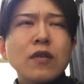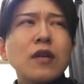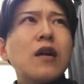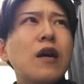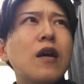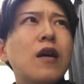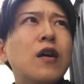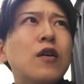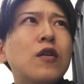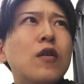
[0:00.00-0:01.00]
だから、
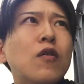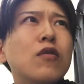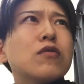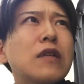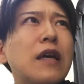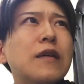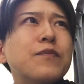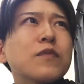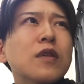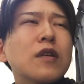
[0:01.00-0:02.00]
本当
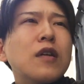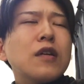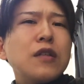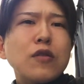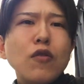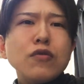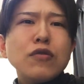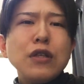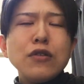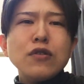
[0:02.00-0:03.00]
ね、離婚
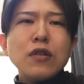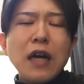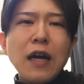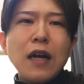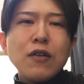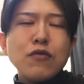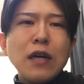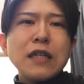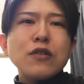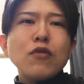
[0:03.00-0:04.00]
の理由が
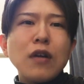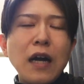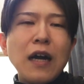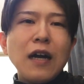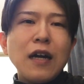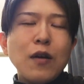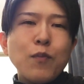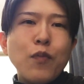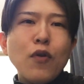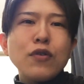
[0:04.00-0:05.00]
浮気とか
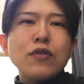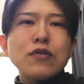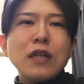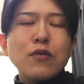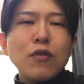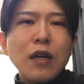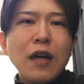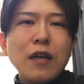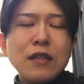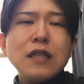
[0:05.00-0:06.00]
暴力だと
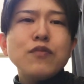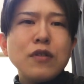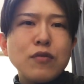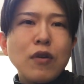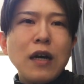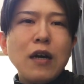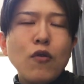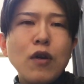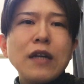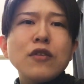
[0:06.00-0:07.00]
か DV とか
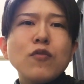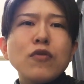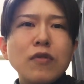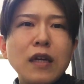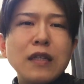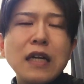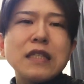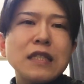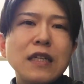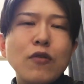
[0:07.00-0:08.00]
お金の問題だら
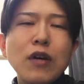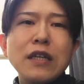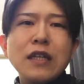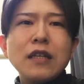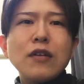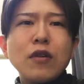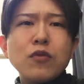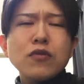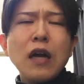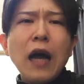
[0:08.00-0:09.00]
しがないお金入れないとか
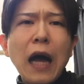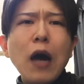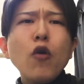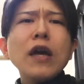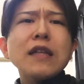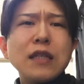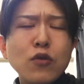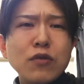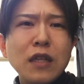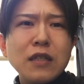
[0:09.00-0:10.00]
もそんなアホやで
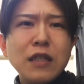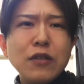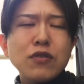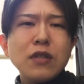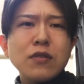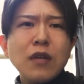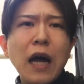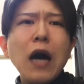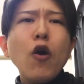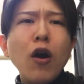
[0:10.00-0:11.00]
そんなん理由するやつ
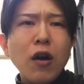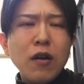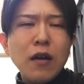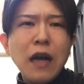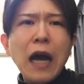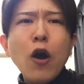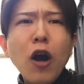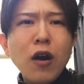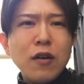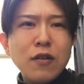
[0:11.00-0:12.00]
アホ
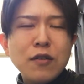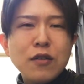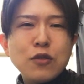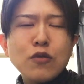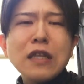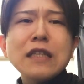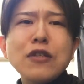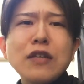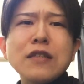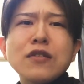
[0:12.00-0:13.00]
アホそんなんで
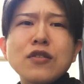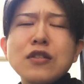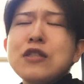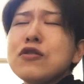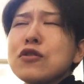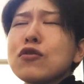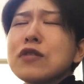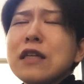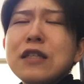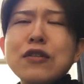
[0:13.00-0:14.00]
理由やつ、理由、そ
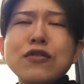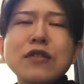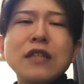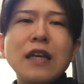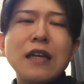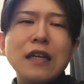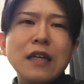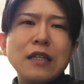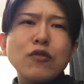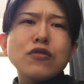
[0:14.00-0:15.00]
んな理由でね、
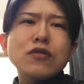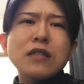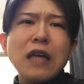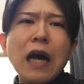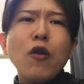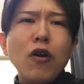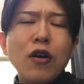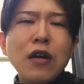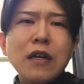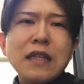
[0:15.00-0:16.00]
離婚するやつ
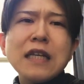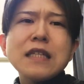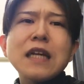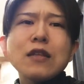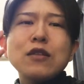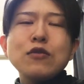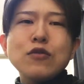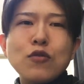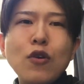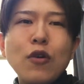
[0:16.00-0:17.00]
アホ。なぜかってい
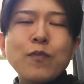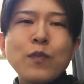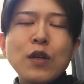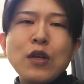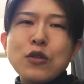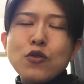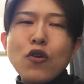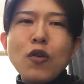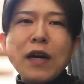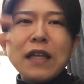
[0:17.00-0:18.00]
うと、
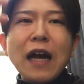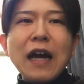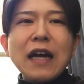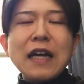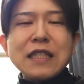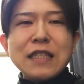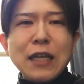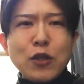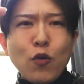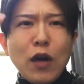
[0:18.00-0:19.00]
そこまで悪化し
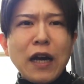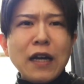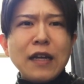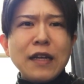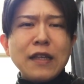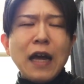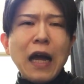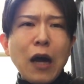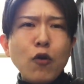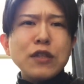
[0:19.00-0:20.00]
ないとわからないって
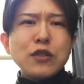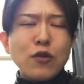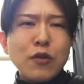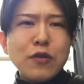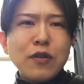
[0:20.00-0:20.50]
アホでしょ。